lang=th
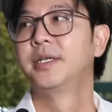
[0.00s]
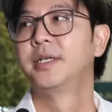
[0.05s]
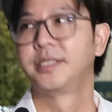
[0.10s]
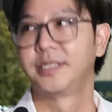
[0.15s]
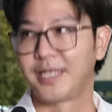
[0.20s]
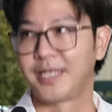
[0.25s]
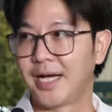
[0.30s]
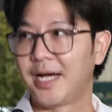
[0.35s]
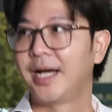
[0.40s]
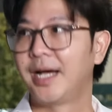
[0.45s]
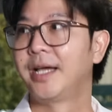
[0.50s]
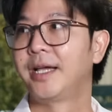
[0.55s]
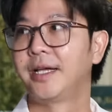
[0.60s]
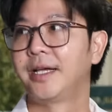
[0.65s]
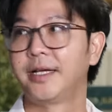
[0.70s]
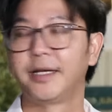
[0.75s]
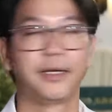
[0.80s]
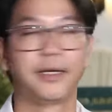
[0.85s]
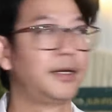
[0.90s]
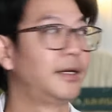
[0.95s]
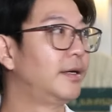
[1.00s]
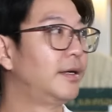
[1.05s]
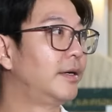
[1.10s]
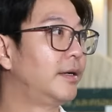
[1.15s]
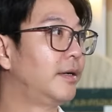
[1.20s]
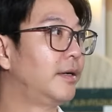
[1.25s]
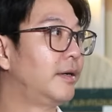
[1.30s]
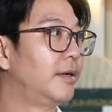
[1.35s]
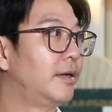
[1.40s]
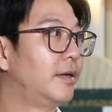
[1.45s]
เคยร่วมเคยร่วมงานกับ
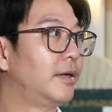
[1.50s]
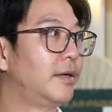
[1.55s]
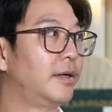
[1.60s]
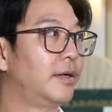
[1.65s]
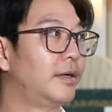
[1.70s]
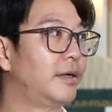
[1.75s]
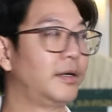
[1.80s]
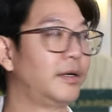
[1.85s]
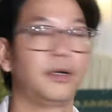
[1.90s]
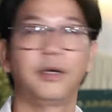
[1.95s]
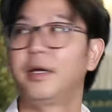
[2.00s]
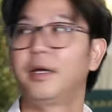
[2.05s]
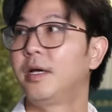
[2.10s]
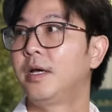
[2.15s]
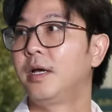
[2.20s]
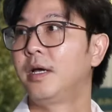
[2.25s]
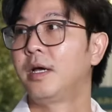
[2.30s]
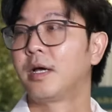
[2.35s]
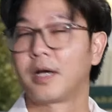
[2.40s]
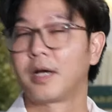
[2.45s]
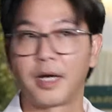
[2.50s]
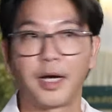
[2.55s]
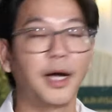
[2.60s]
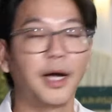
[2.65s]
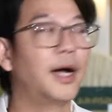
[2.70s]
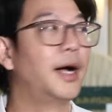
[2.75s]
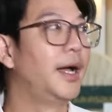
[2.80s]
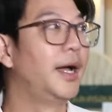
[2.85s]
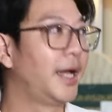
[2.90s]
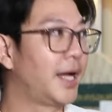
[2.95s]
พี่เมฆเคยพี่เค
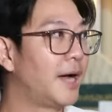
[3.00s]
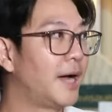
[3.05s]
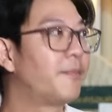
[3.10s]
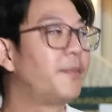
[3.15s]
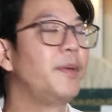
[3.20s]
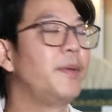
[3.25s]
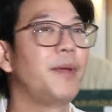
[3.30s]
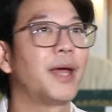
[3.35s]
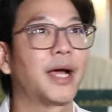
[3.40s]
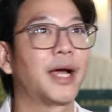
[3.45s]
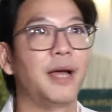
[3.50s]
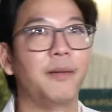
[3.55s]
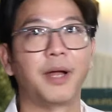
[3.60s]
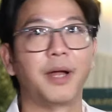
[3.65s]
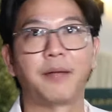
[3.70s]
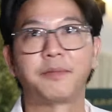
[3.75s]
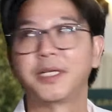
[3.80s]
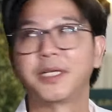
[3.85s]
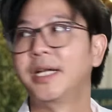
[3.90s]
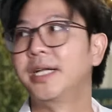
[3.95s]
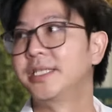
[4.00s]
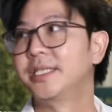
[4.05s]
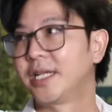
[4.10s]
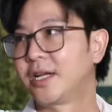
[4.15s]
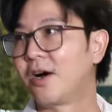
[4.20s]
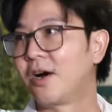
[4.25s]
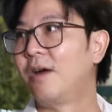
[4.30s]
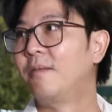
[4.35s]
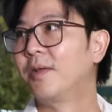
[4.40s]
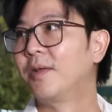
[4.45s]
ยครับ พี่เมฆเคยมารับเชิญในซิท
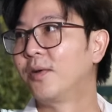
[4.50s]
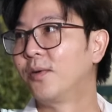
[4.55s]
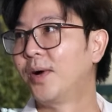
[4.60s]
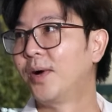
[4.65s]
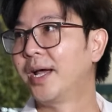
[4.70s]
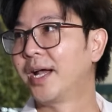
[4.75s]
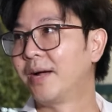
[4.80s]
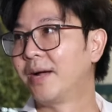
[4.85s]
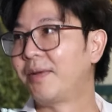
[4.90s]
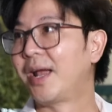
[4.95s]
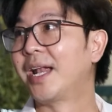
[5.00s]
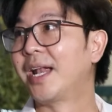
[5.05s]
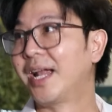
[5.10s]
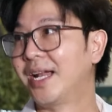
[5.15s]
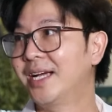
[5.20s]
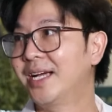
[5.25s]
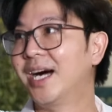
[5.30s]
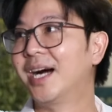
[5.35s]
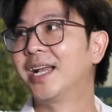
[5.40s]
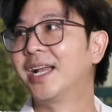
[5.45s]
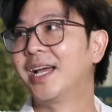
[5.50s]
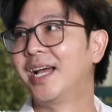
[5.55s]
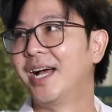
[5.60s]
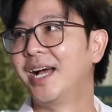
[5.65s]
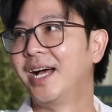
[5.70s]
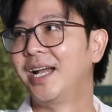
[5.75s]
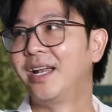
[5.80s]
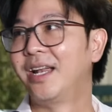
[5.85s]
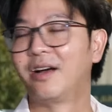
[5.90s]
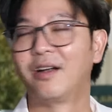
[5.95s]
คอมเราด้วยครับหลาย ๆเรื่องเลย
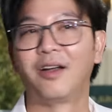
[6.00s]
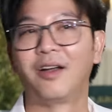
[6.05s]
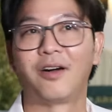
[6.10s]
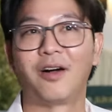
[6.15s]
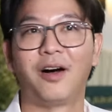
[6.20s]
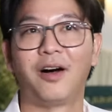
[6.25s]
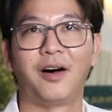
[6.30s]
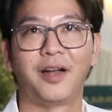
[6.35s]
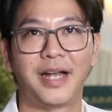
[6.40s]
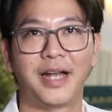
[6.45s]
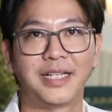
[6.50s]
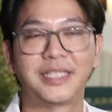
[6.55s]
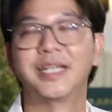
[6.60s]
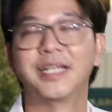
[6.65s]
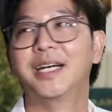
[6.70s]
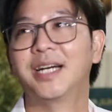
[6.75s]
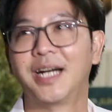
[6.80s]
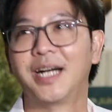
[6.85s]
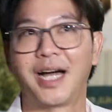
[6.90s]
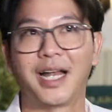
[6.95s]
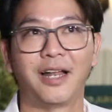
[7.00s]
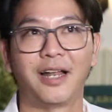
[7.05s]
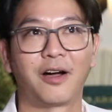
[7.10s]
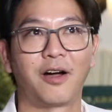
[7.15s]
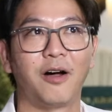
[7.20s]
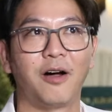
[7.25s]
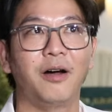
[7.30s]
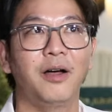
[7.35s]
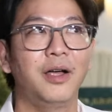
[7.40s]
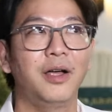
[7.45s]
ฮะแล้วเราก็ได้เจอกัน แล้ว
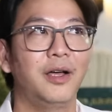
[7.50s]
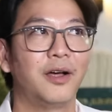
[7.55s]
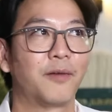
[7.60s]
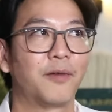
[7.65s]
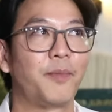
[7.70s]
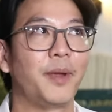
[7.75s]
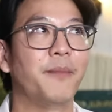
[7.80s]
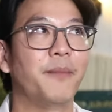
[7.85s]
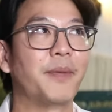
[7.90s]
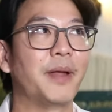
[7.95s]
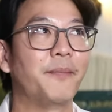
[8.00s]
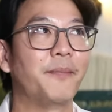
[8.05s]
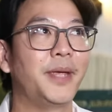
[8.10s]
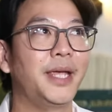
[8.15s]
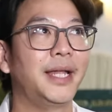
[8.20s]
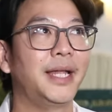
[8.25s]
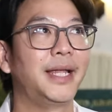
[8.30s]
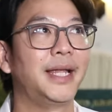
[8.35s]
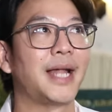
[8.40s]
ก็เป็นเป็นพี่ที่